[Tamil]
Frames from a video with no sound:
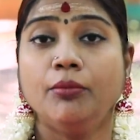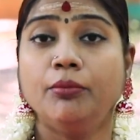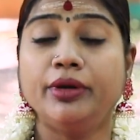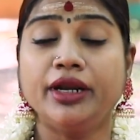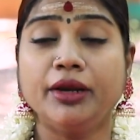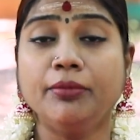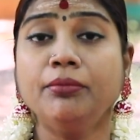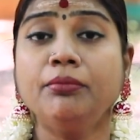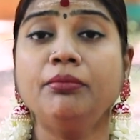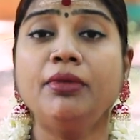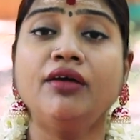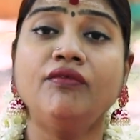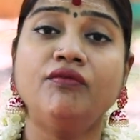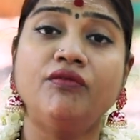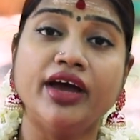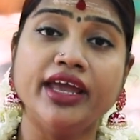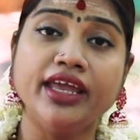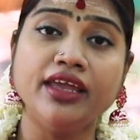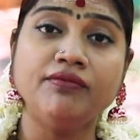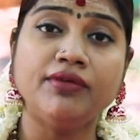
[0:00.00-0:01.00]
பிரம்ம
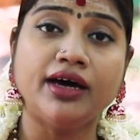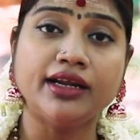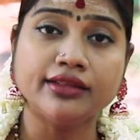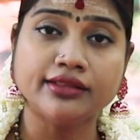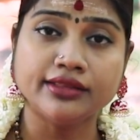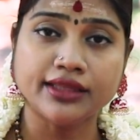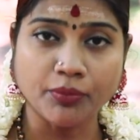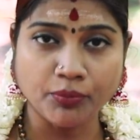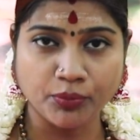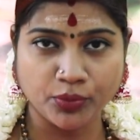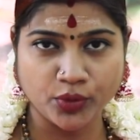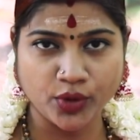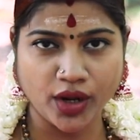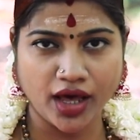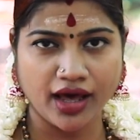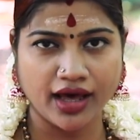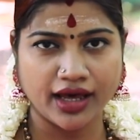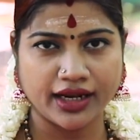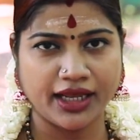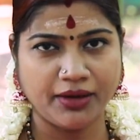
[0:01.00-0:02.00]
வைவர்த்த
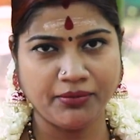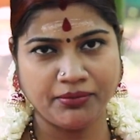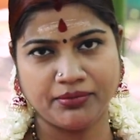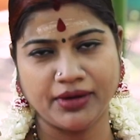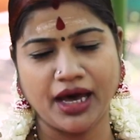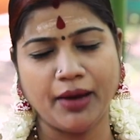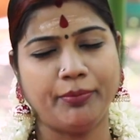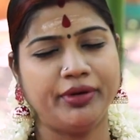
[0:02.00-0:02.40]
புராணம்